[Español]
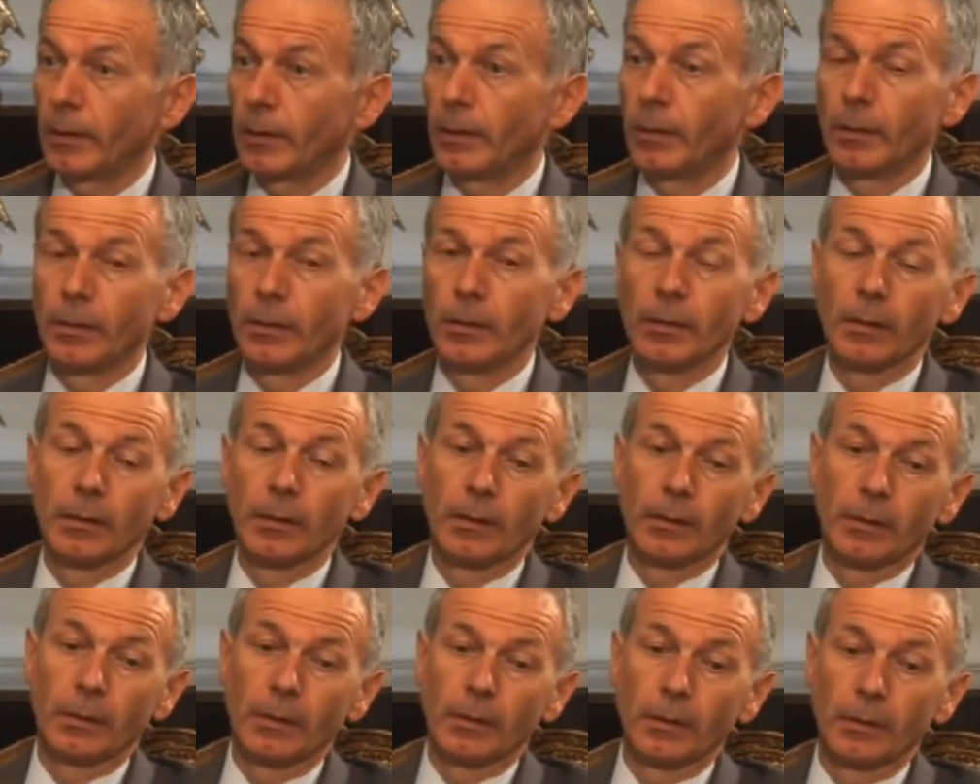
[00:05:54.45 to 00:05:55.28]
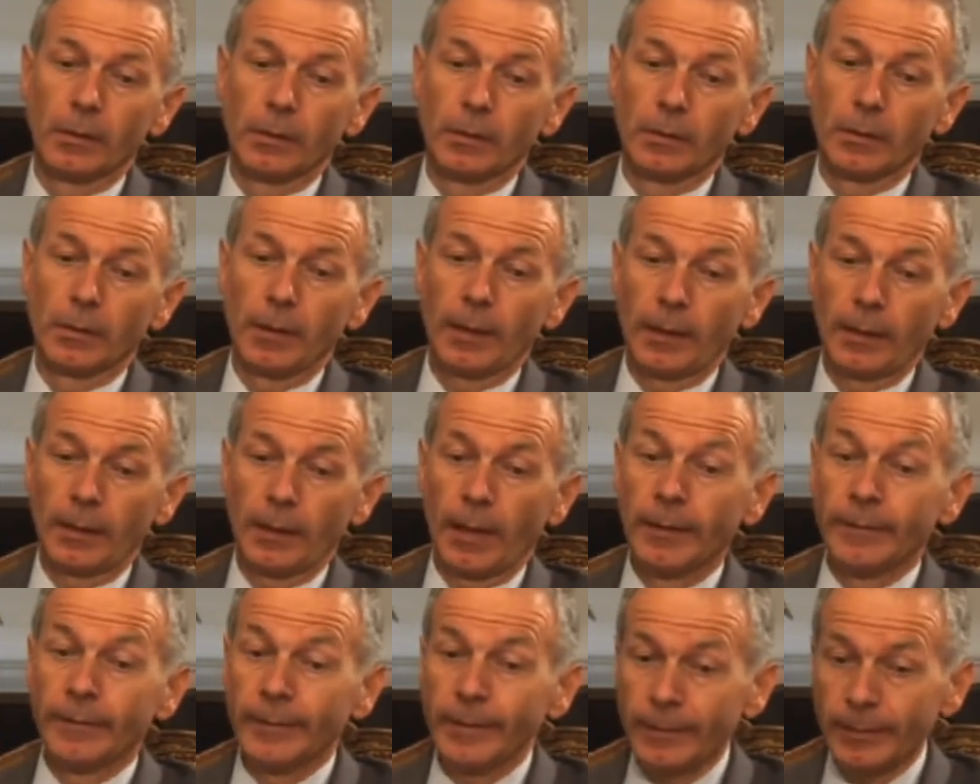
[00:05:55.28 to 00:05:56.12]
Eh,
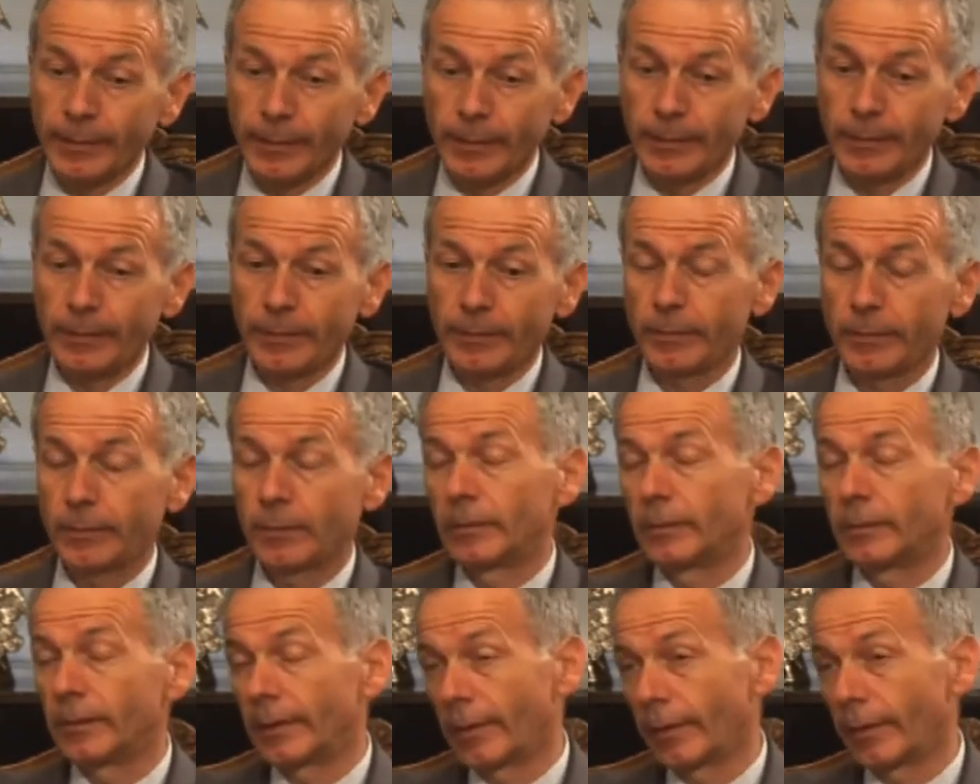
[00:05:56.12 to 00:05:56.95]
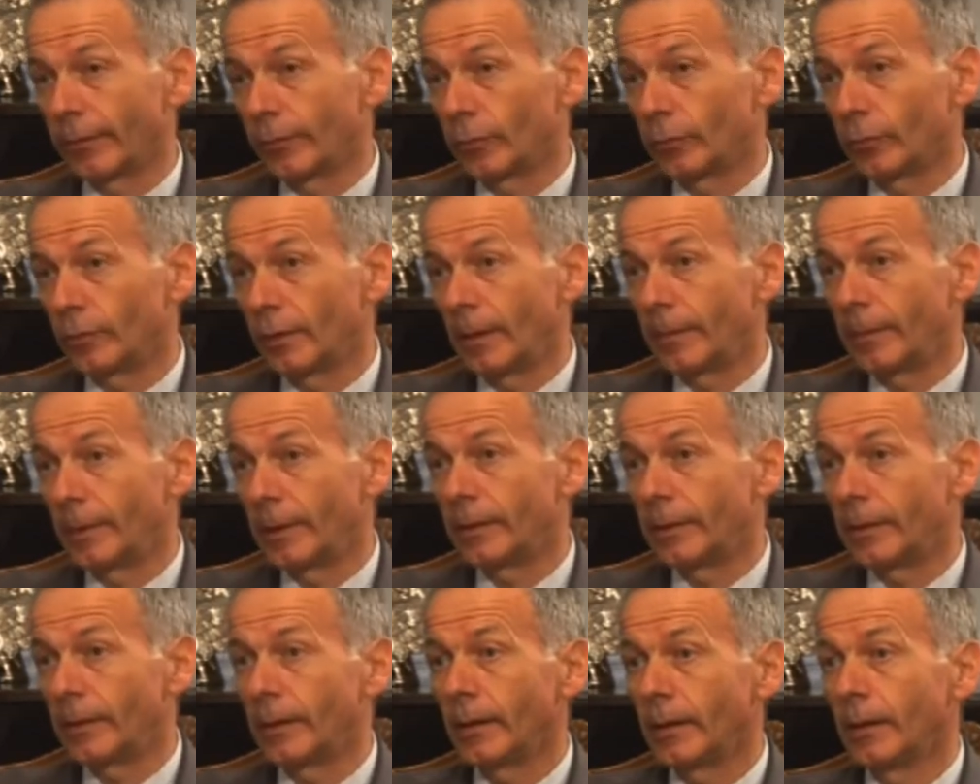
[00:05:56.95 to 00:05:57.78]
a veces,
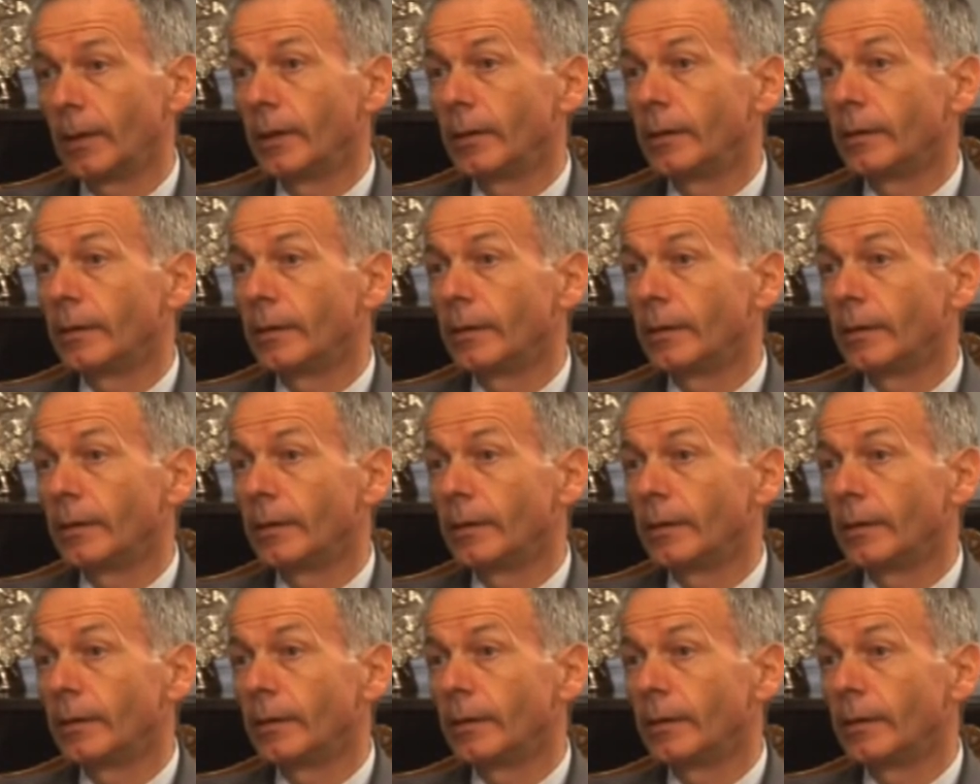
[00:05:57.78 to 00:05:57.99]
desafortunadamente,